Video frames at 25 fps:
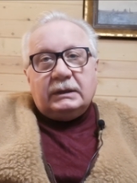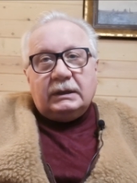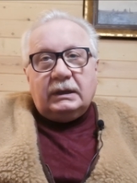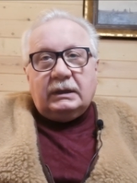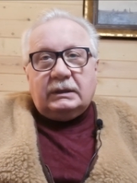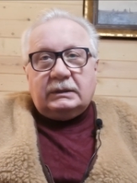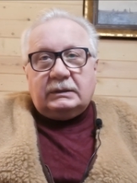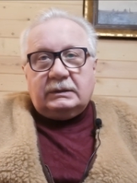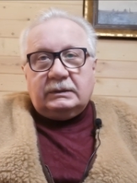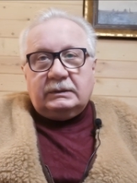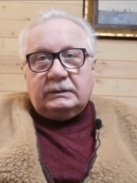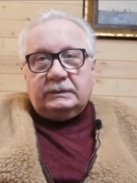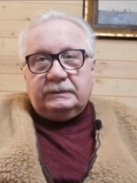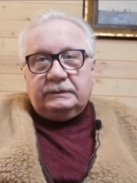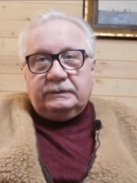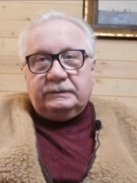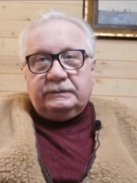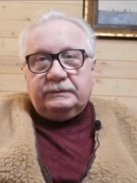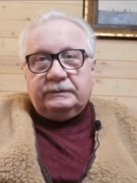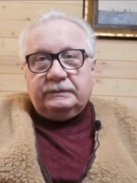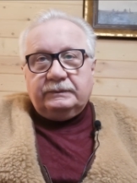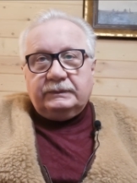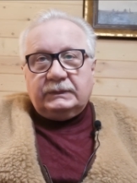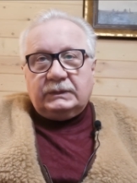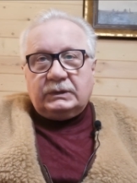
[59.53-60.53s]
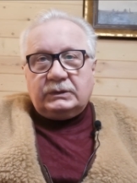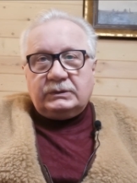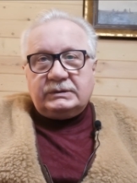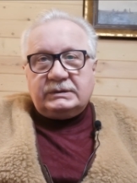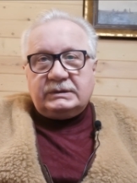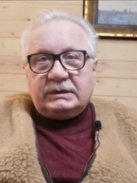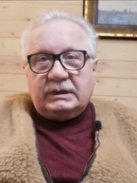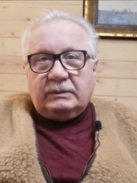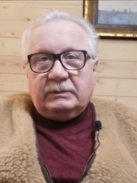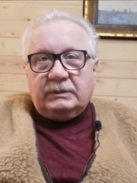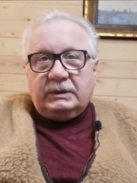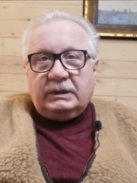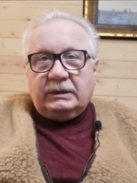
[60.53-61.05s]
Нет,
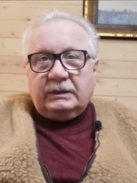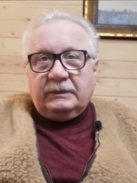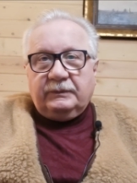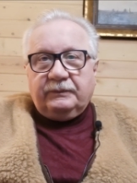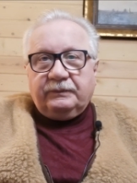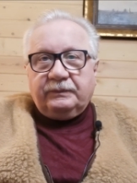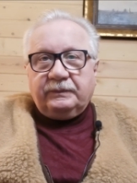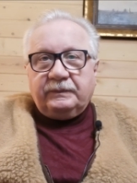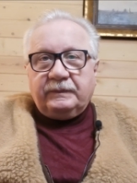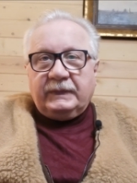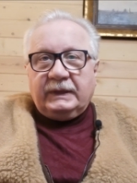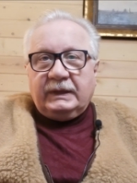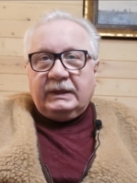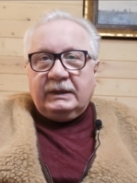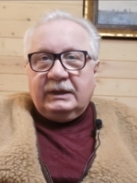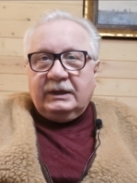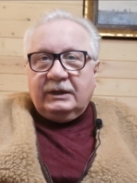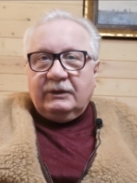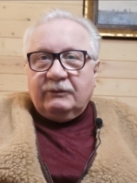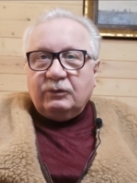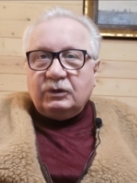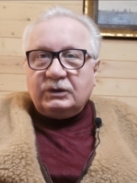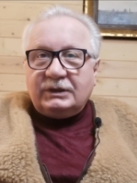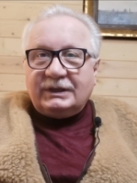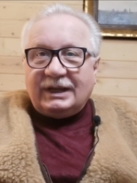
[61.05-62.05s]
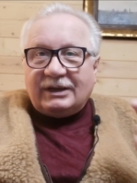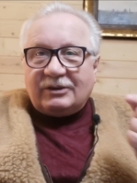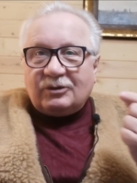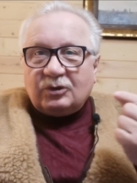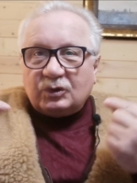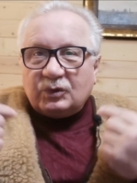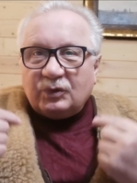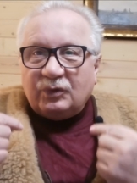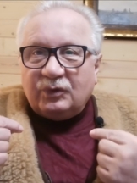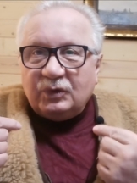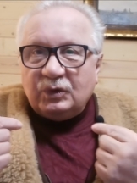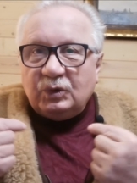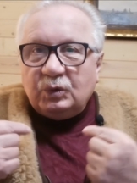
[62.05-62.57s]
друзья мои. Вот так
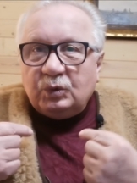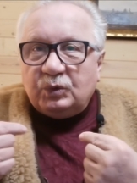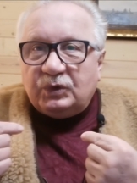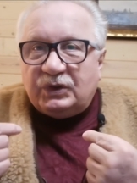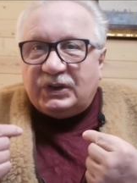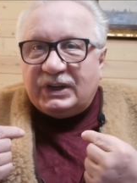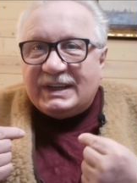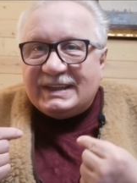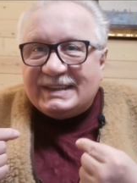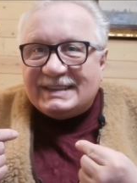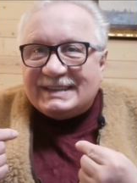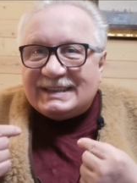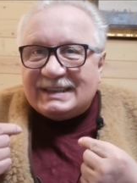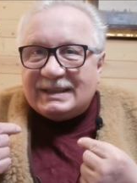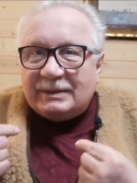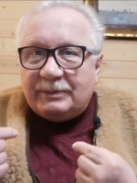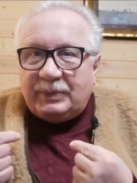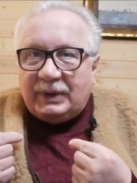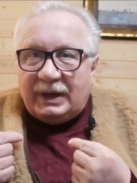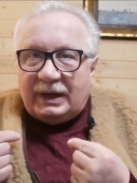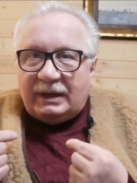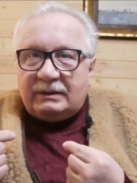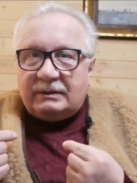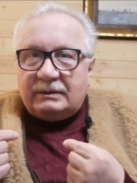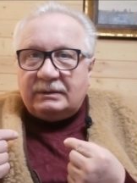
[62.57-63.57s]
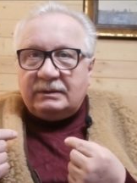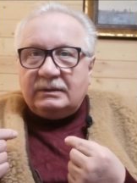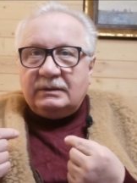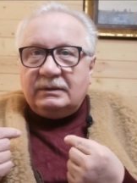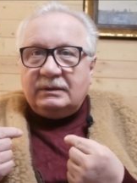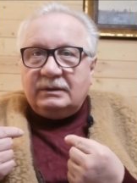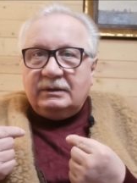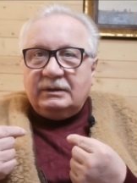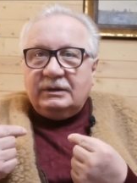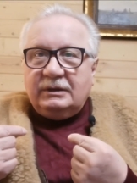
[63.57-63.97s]
вот внутри себя